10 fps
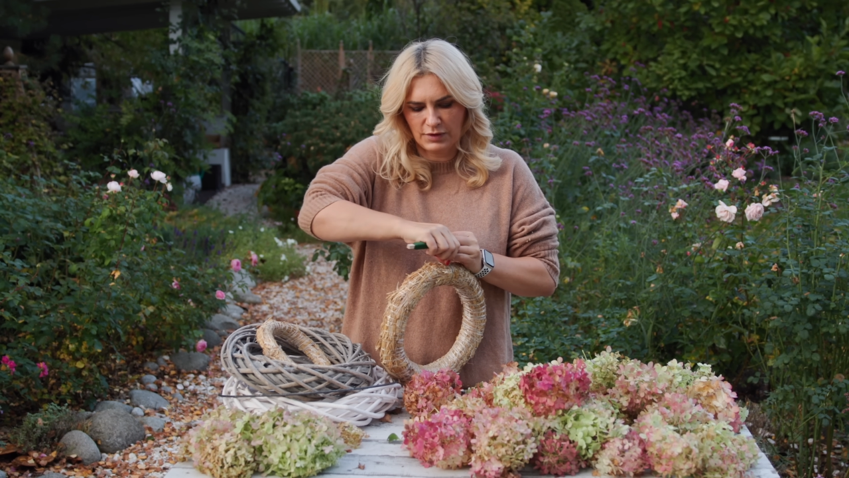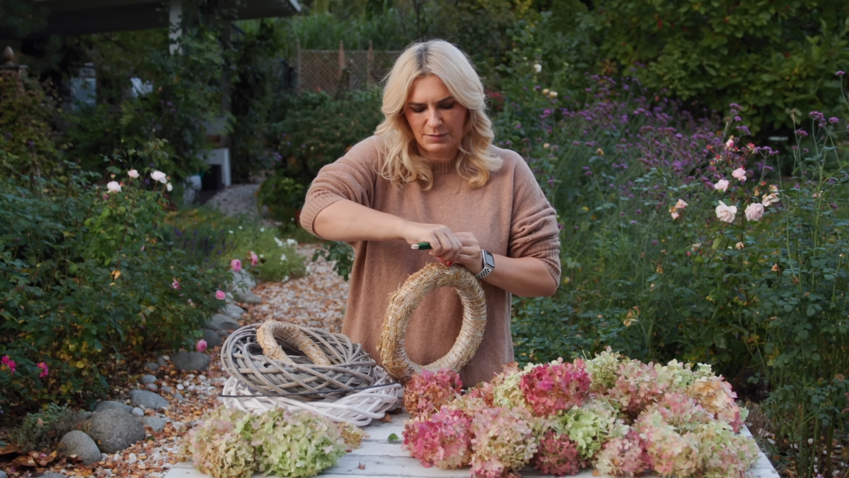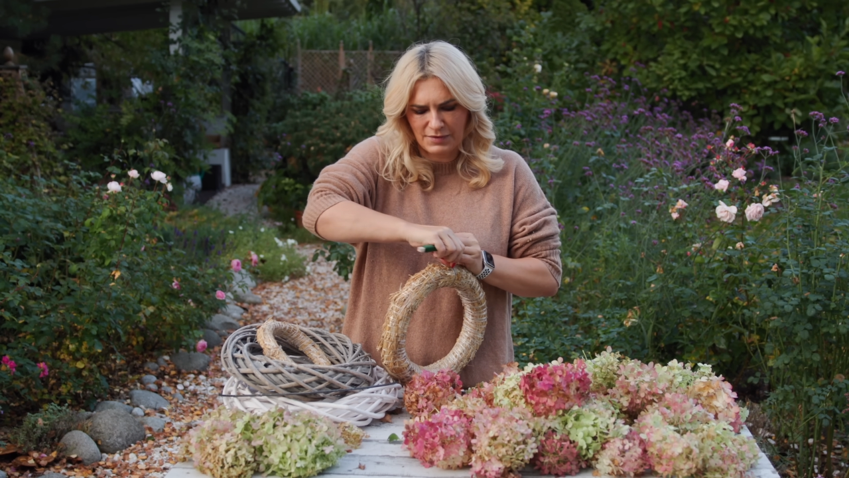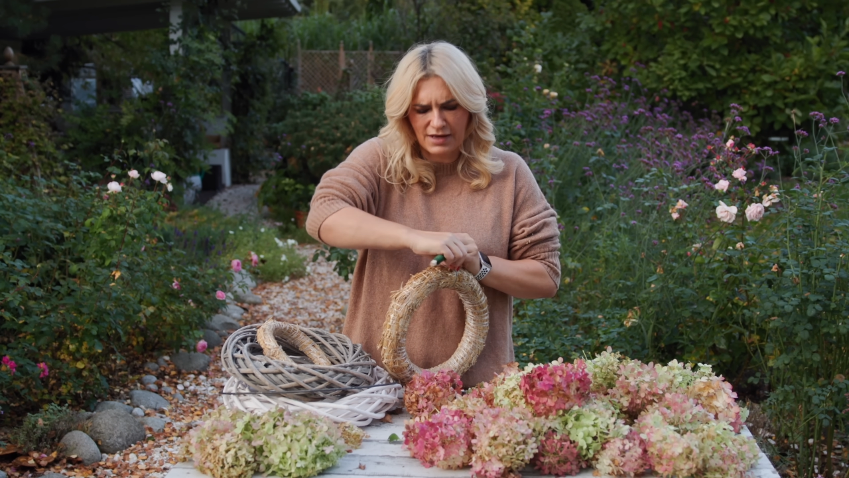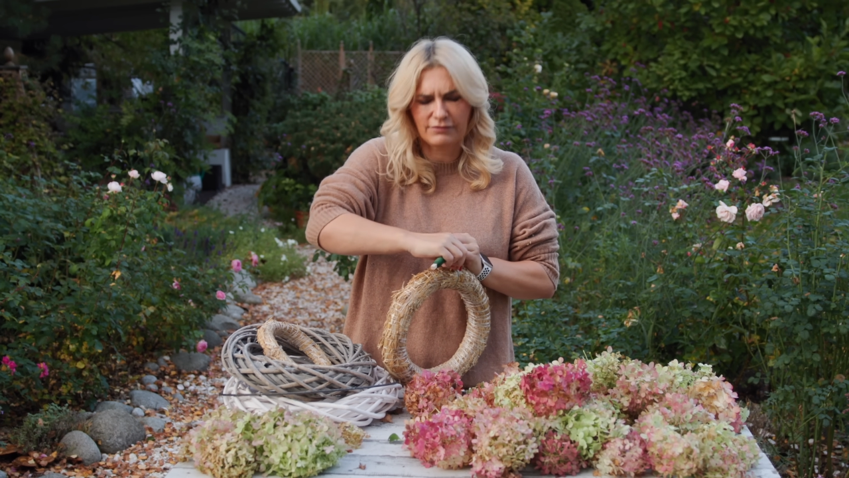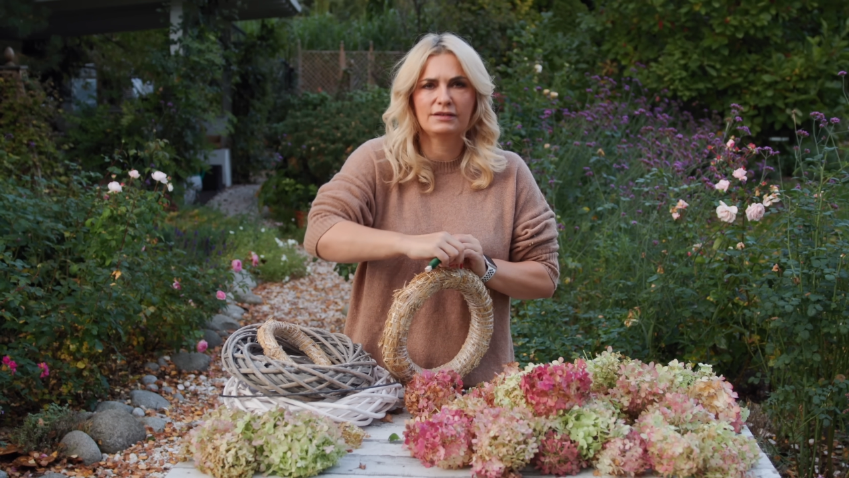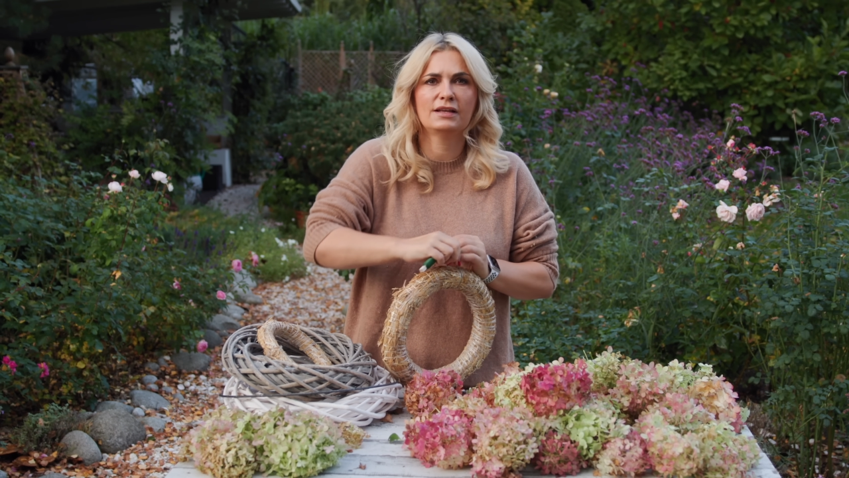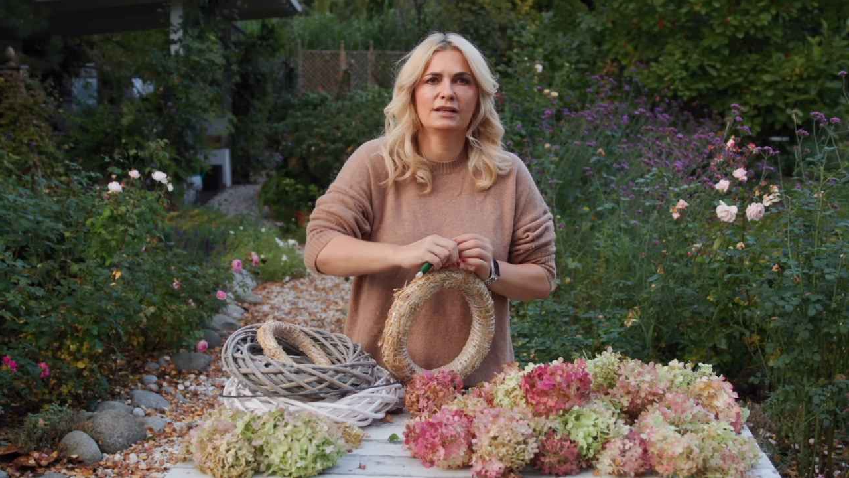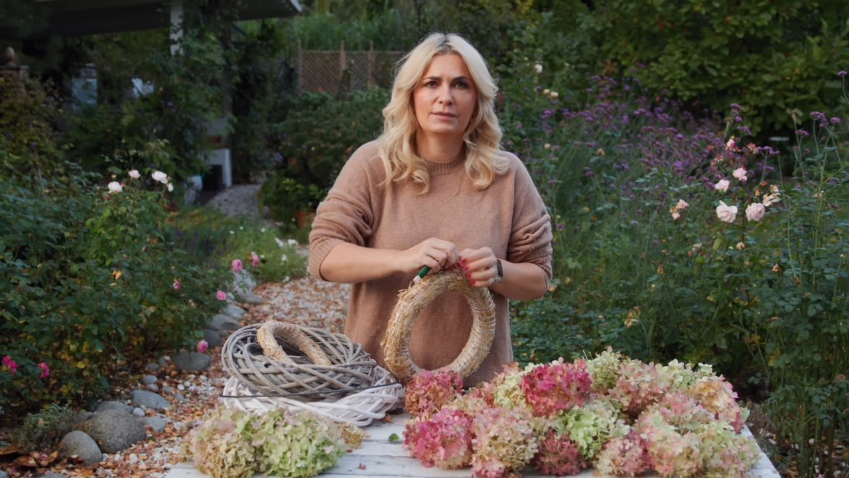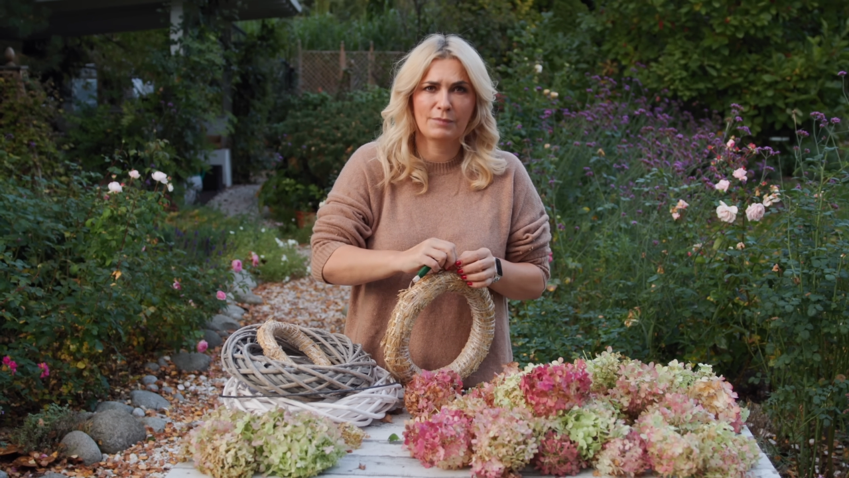
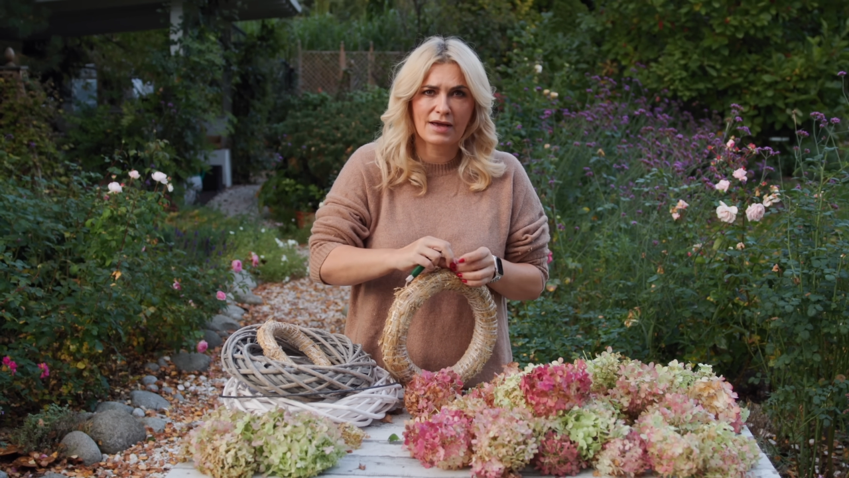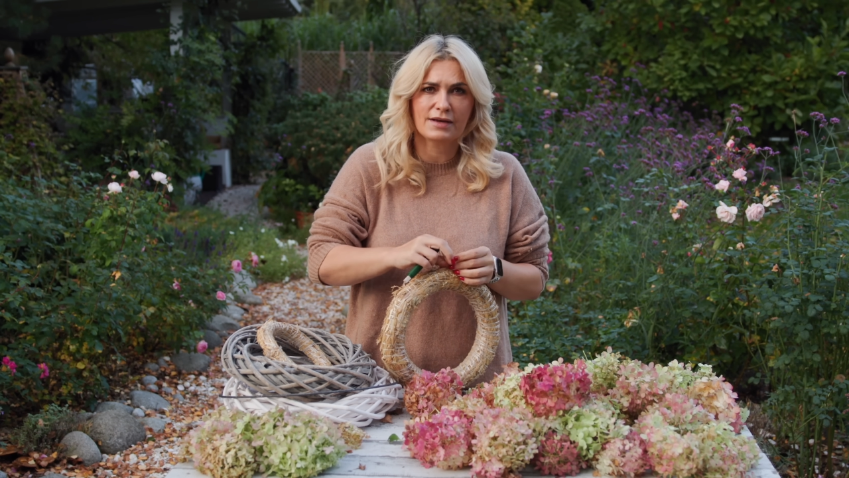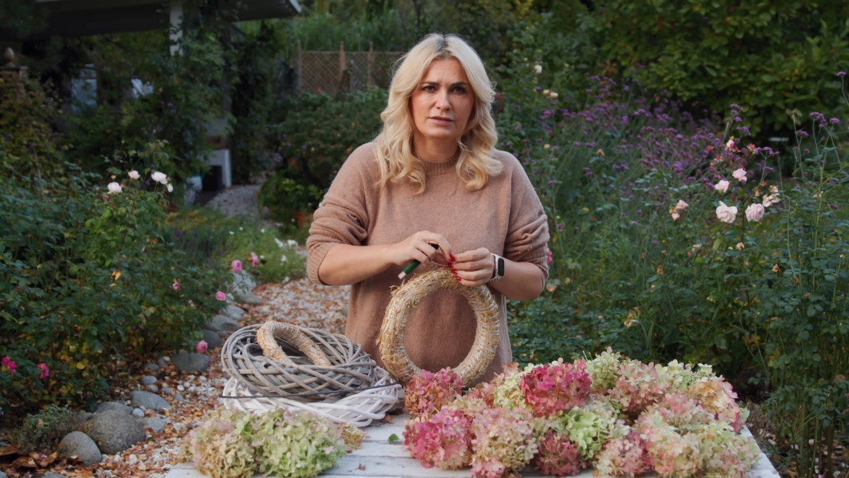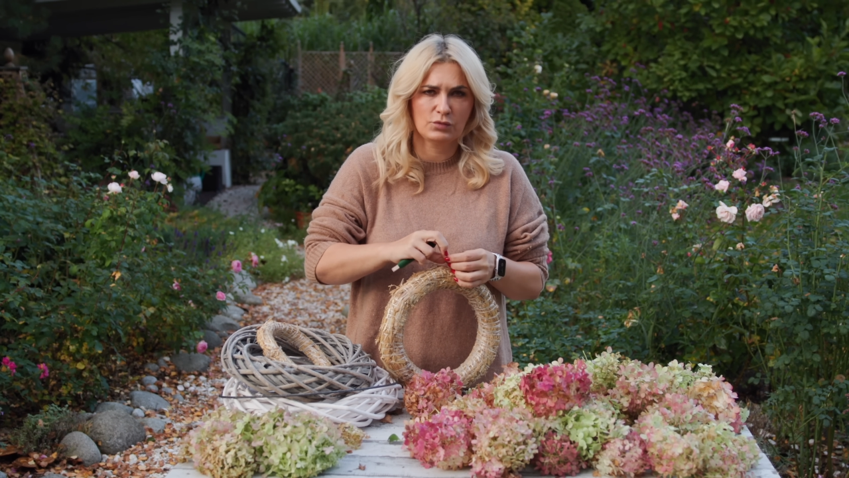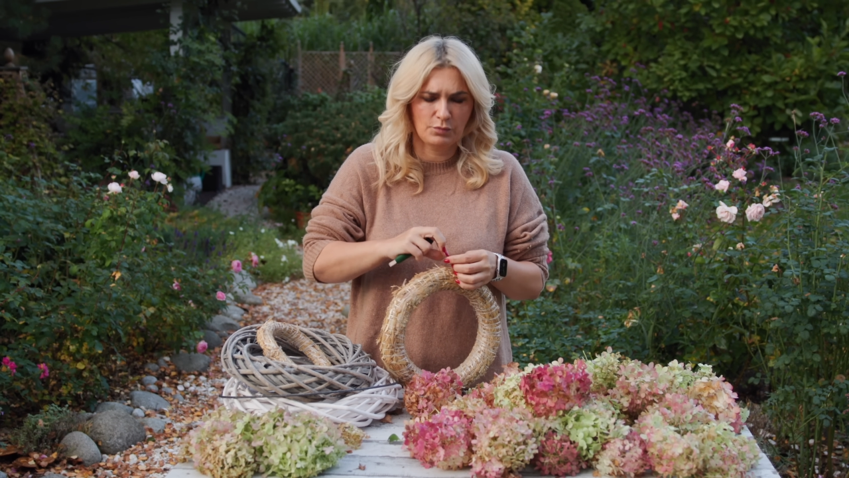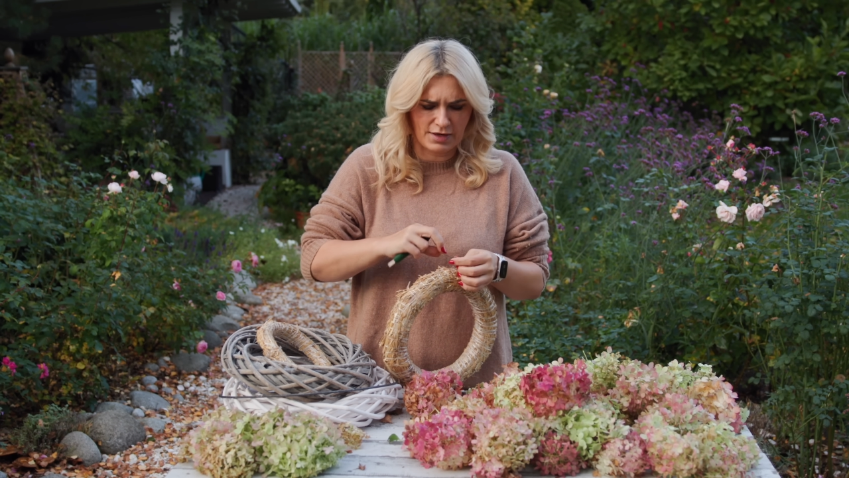naprawdę bardzo,